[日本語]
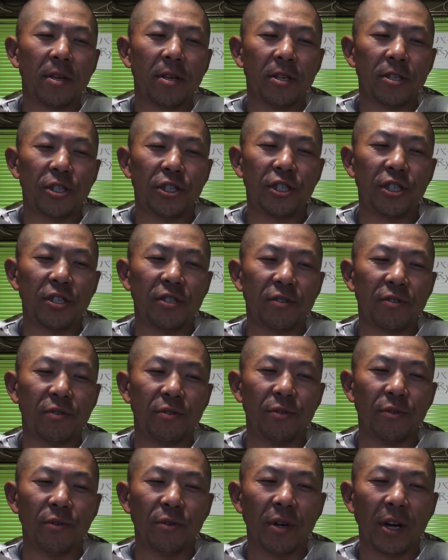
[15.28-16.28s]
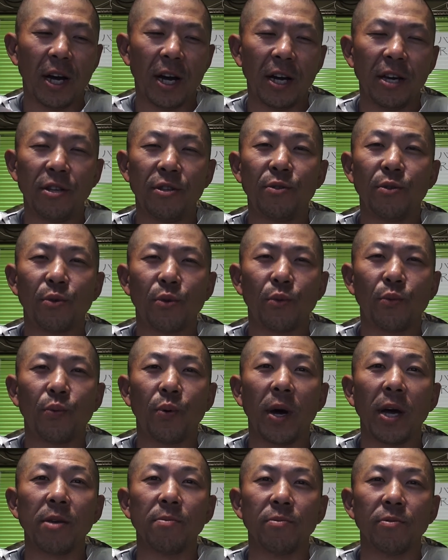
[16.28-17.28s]
シックハイドロ
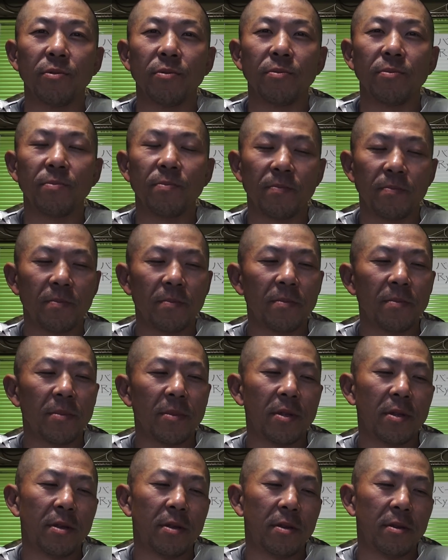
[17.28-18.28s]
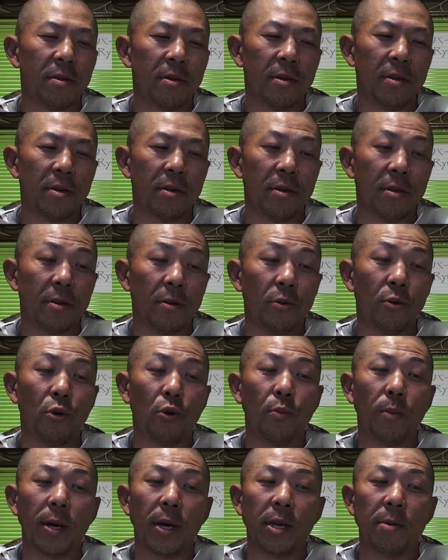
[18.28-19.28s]
5、えー、
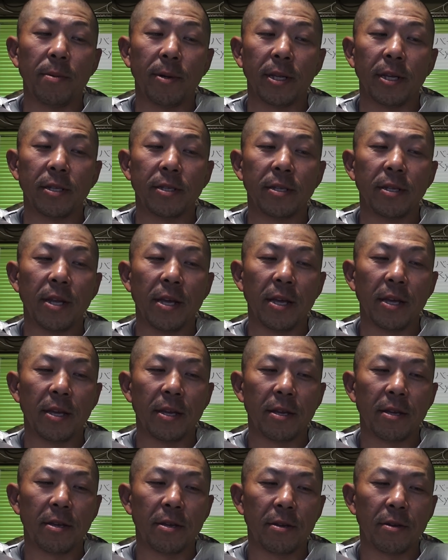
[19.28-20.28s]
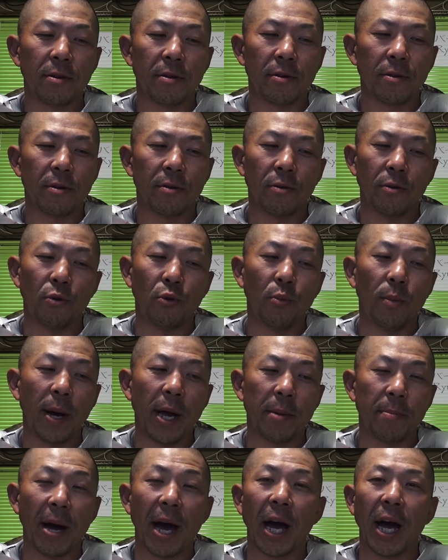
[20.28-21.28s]
5枚刃ですね。5
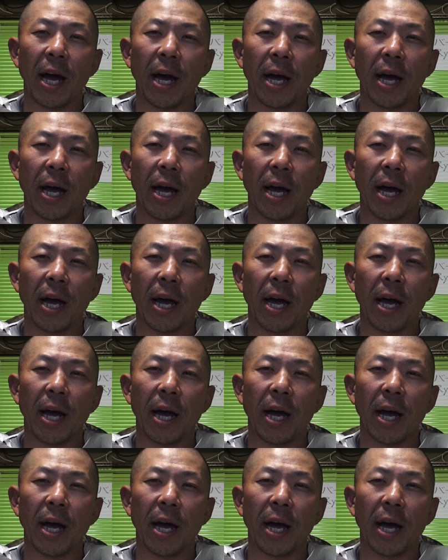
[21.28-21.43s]
枚刃。